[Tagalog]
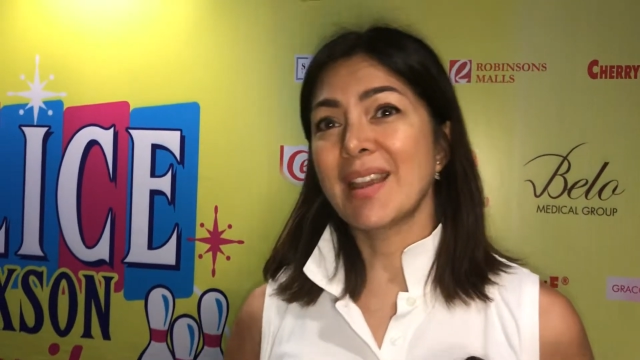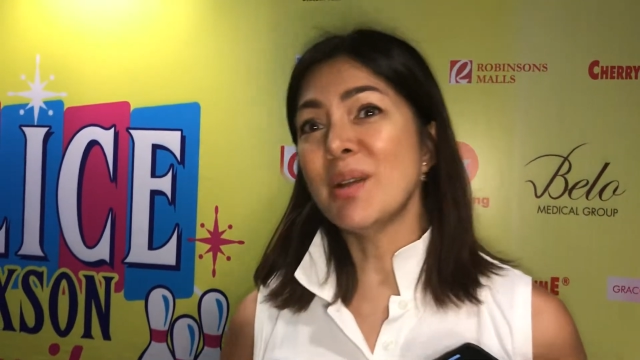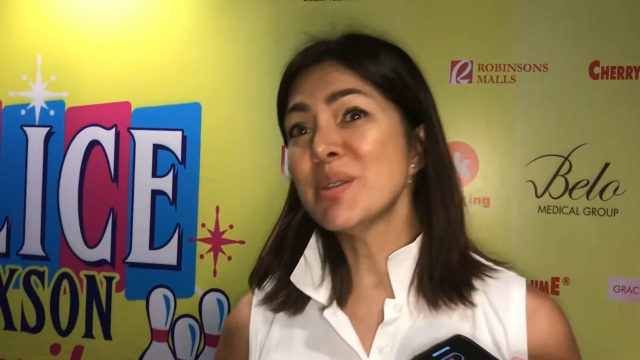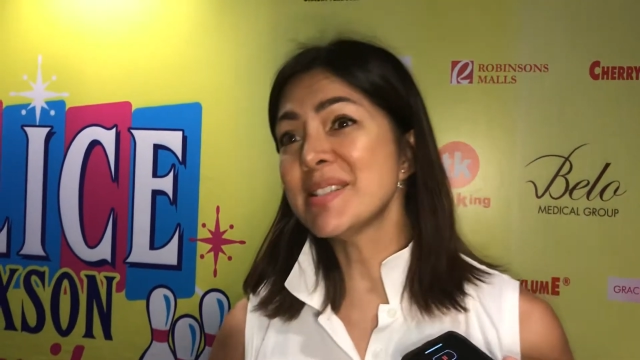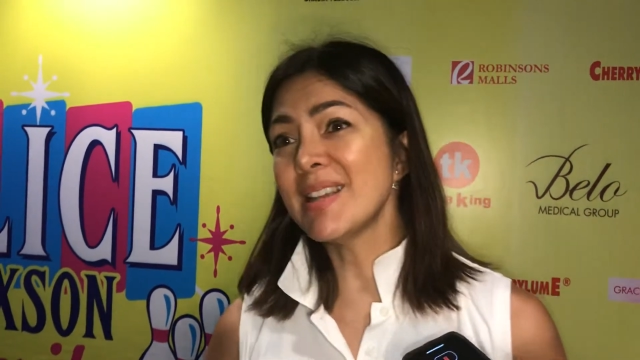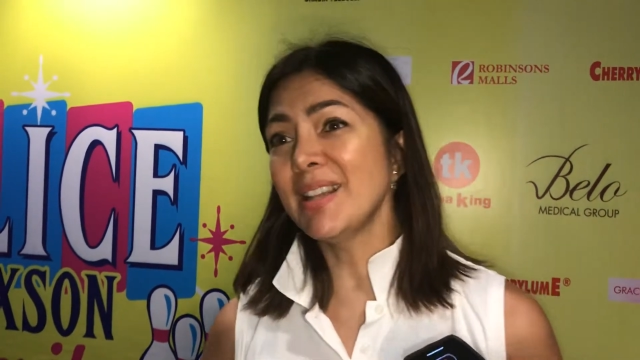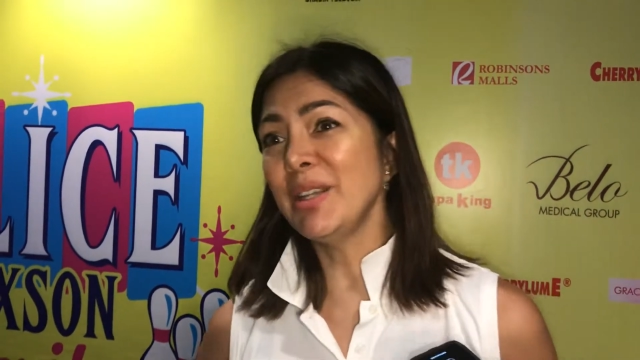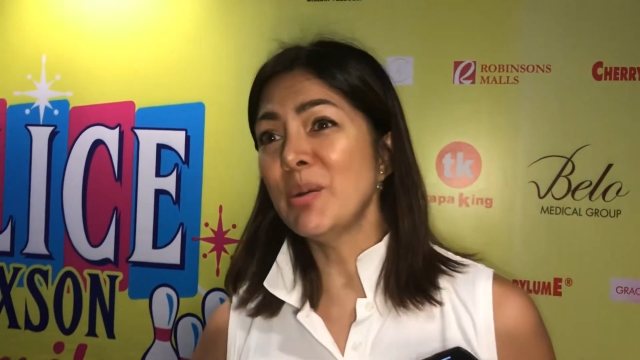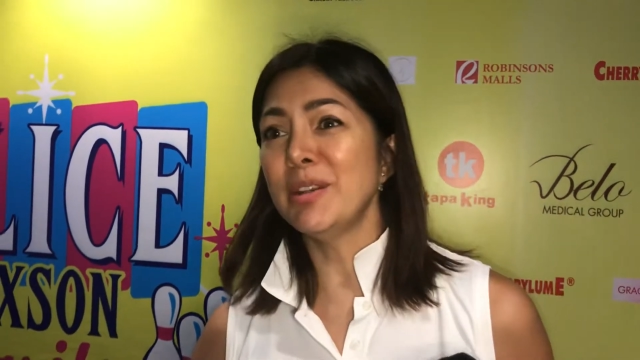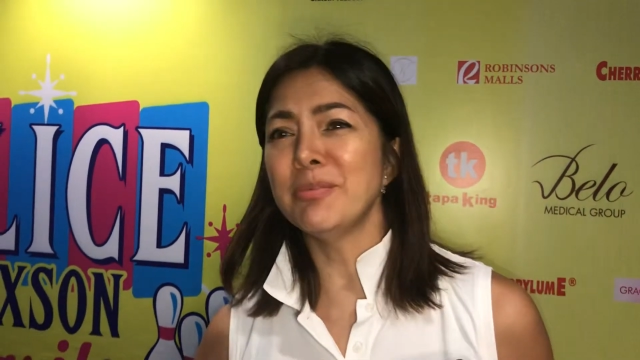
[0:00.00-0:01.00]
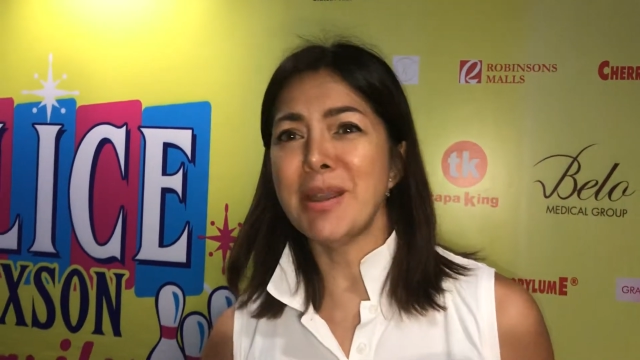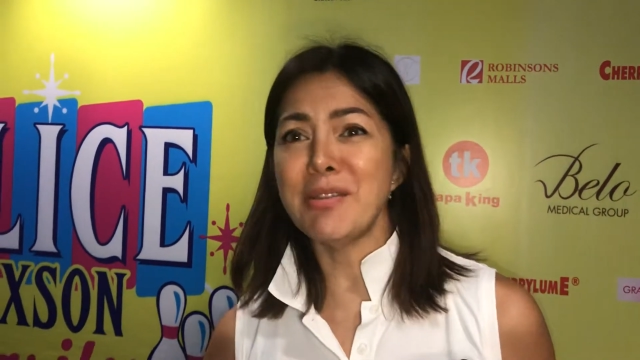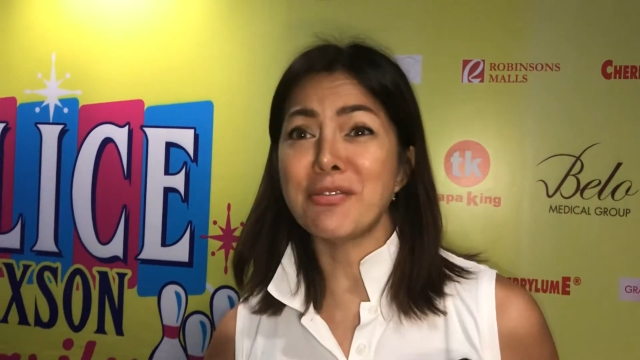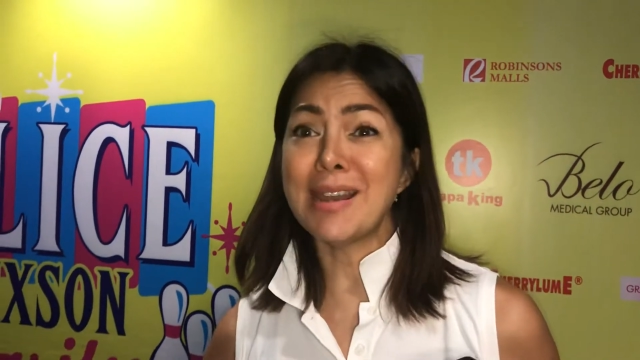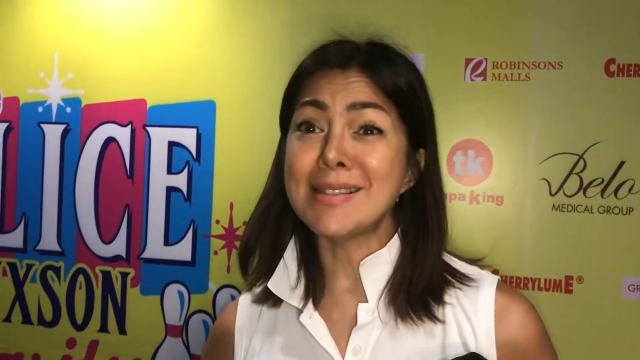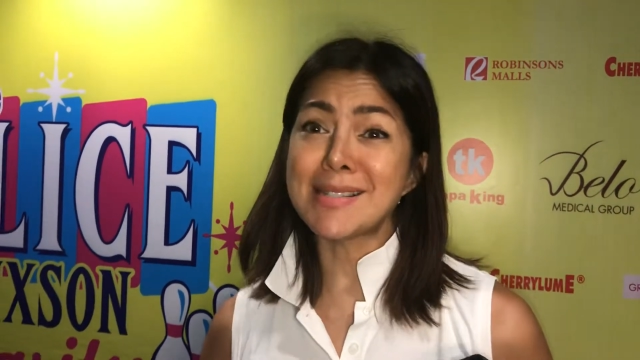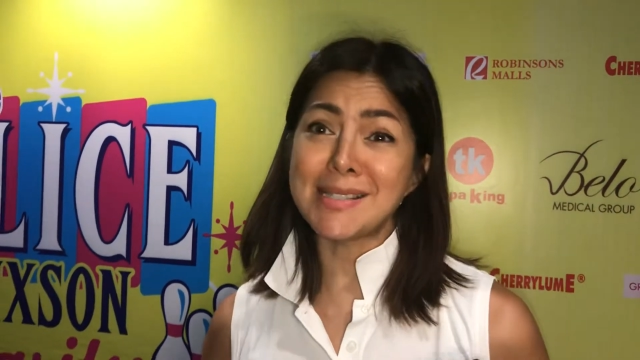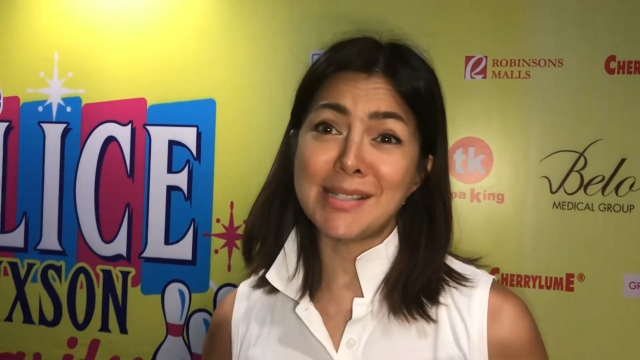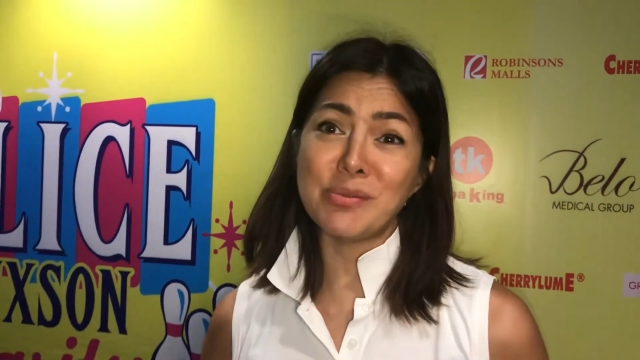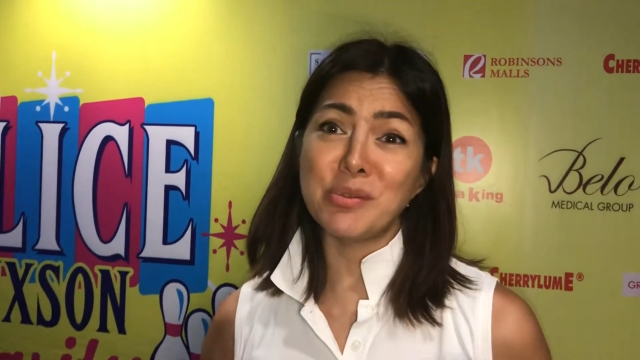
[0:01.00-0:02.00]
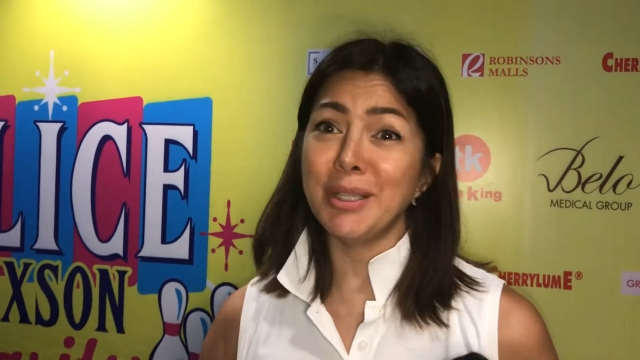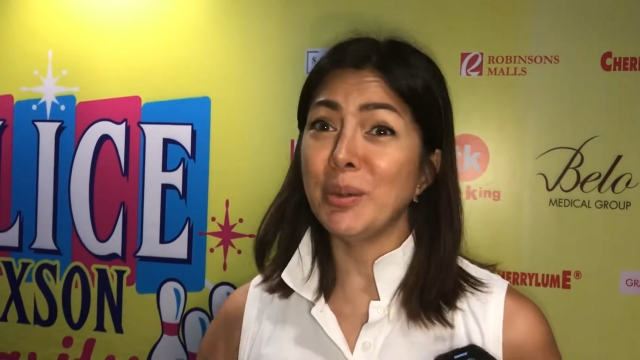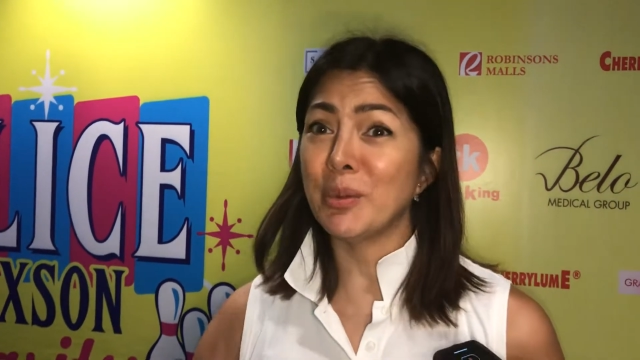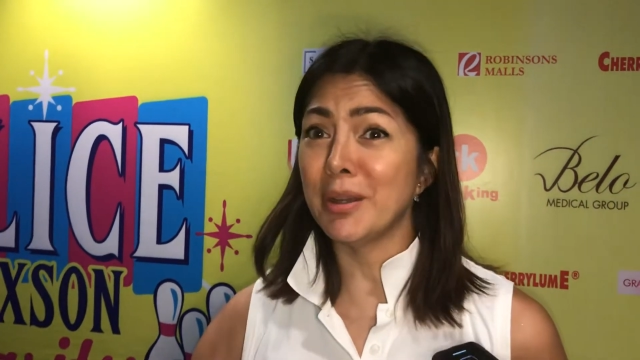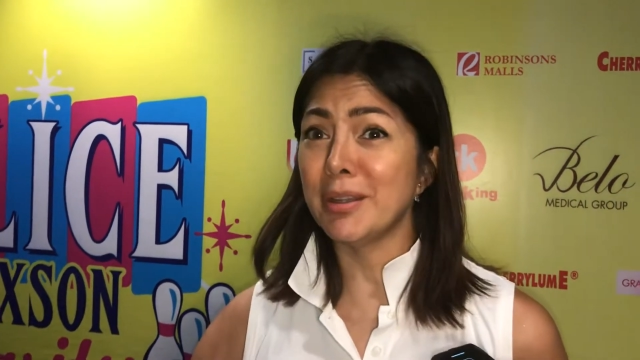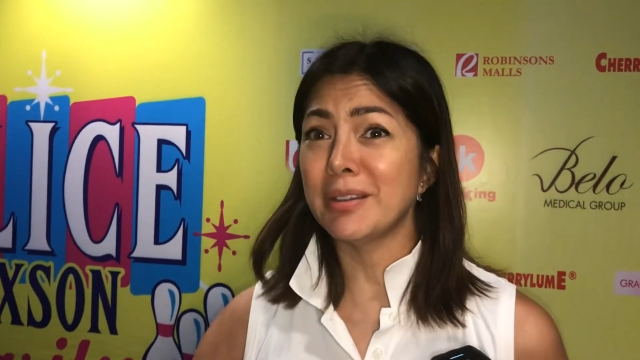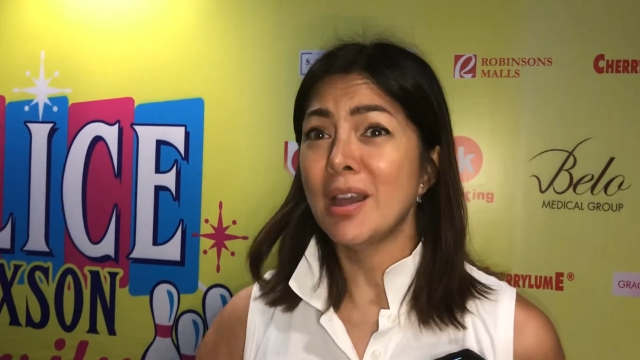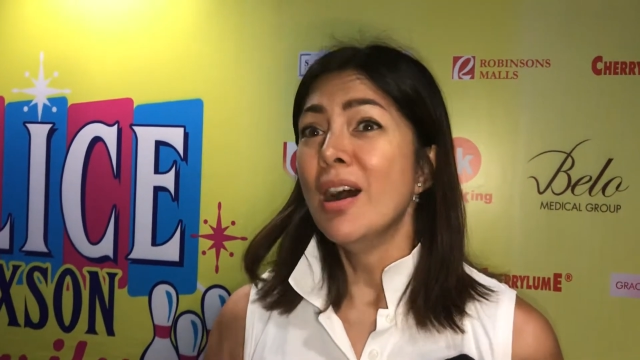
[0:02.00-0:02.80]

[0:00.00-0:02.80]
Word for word: I was telling one of my friends, is it really worth?